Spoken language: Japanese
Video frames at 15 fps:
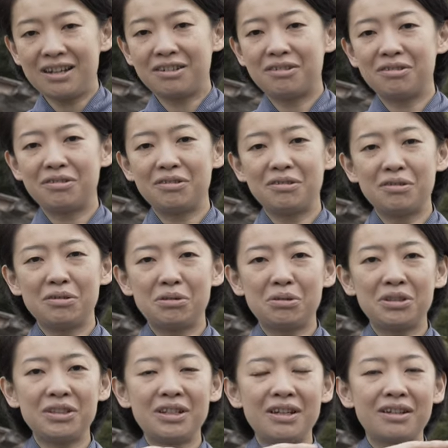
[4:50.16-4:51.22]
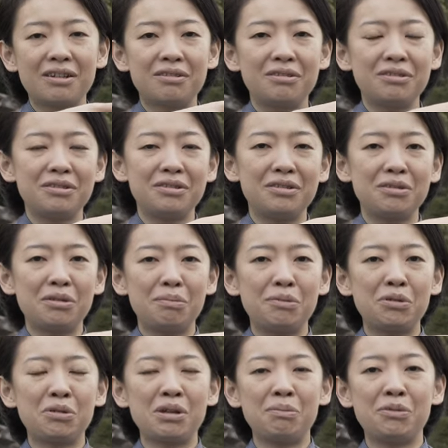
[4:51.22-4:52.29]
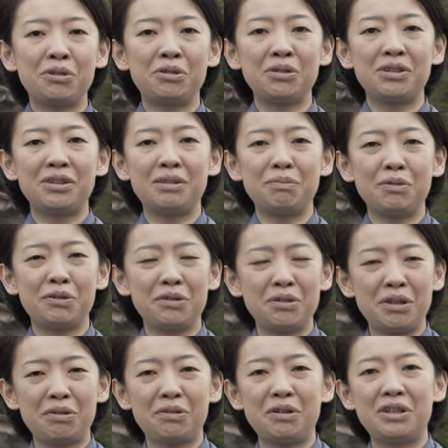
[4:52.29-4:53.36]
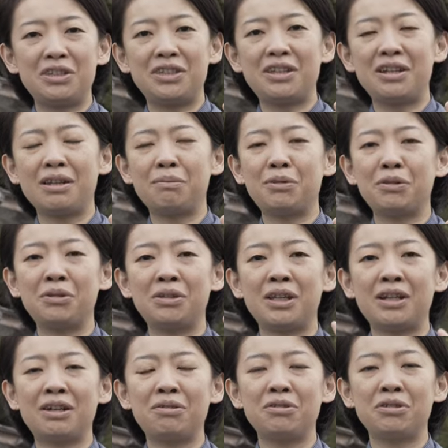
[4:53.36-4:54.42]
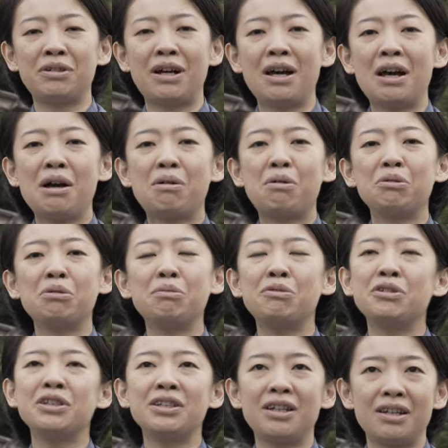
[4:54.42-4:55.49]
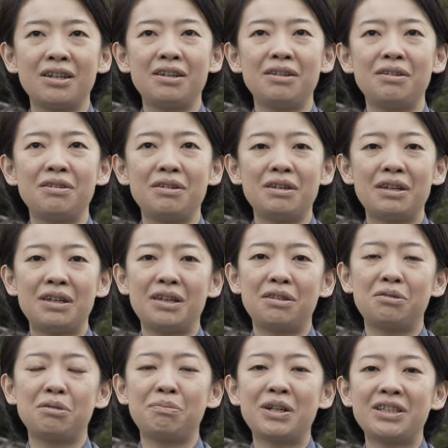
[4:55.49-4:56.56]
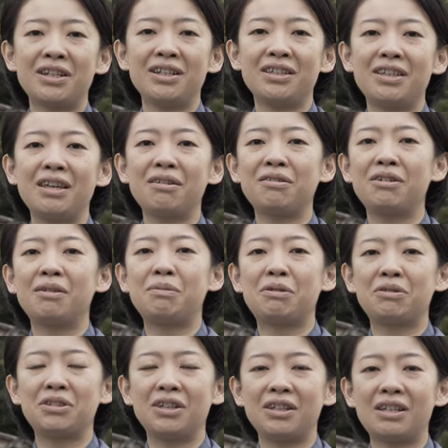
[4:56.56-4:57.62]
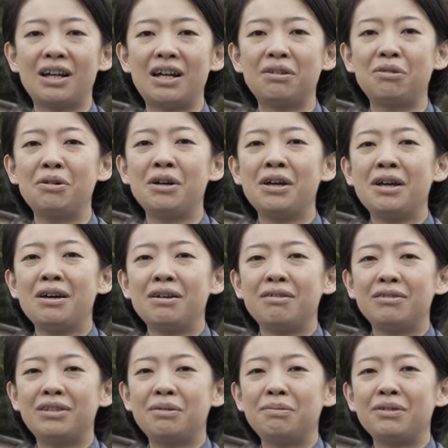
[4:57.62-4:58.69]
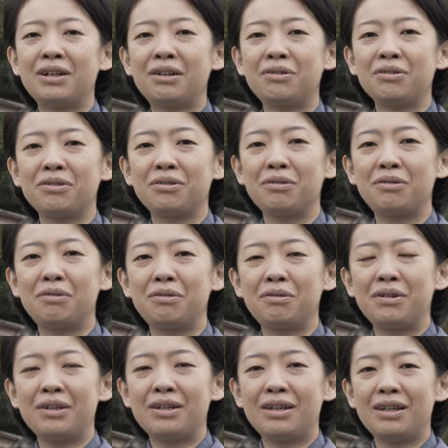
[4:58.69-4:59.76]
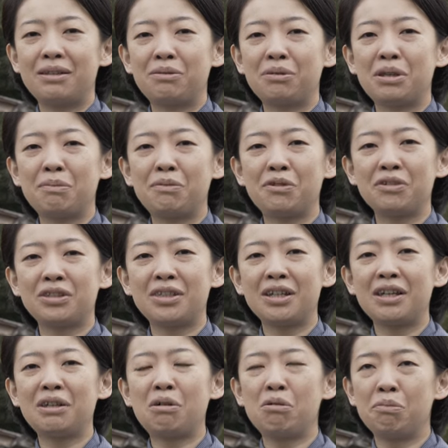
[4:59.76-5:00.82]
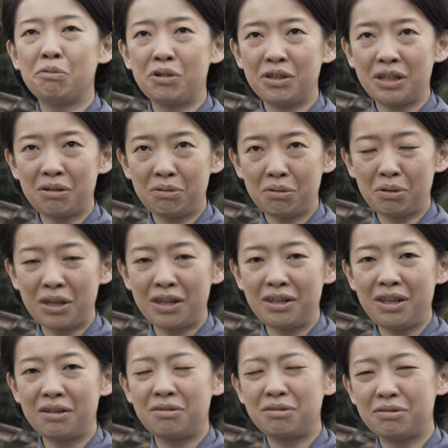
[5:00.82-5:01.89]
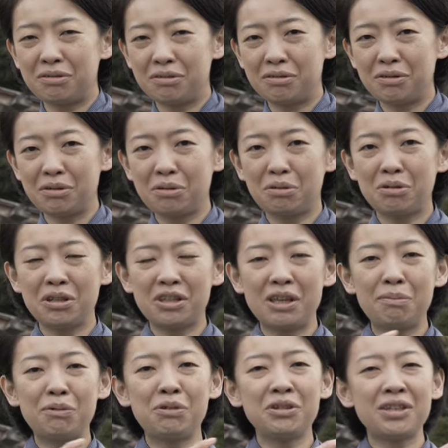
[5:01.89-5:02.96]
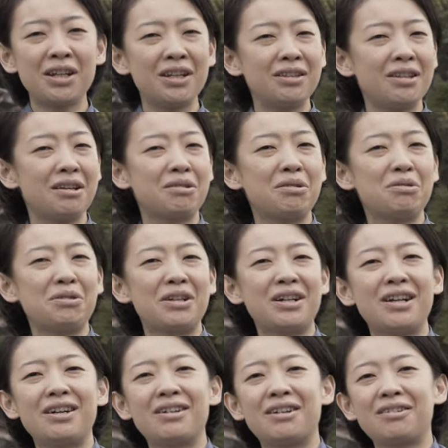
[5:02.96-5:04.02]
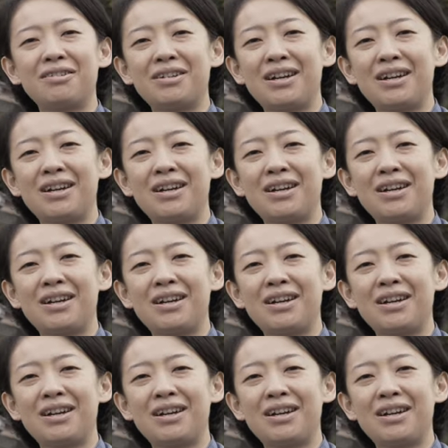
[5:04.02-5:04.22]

ぐるっと時代がぐるっと元に戻っ古い古い時代に戻って彼女が子供時代、えーと、とまさに背比べをしていたあの自分彼女のえー、とても素敵な思い出の時にぐるっとこう引き戻されていくような感覚